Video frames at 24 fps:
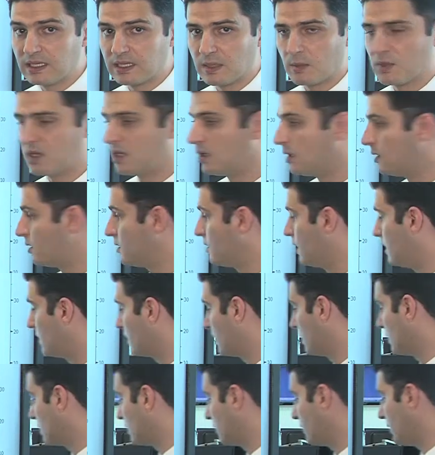3.8
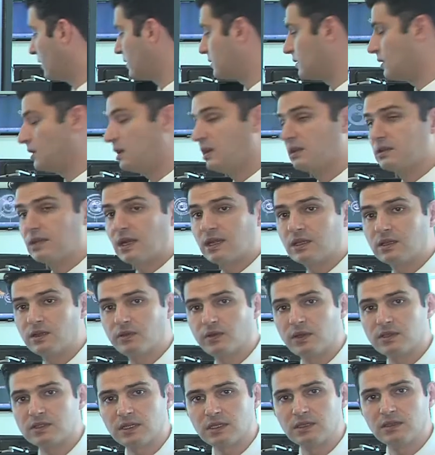لذلك الانخفاض الى
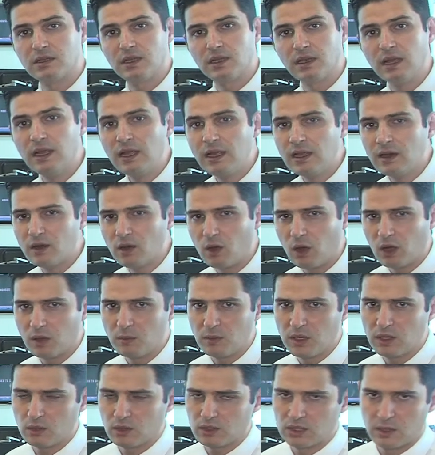3.2 نوعا
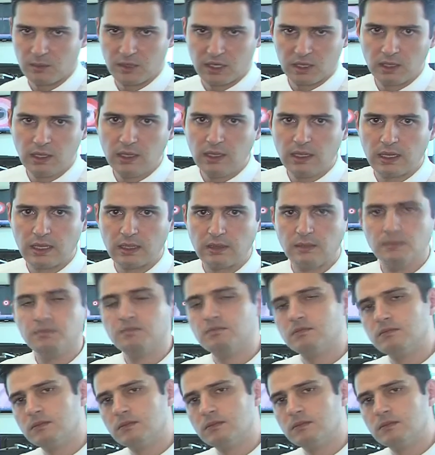ما يعتبر آه،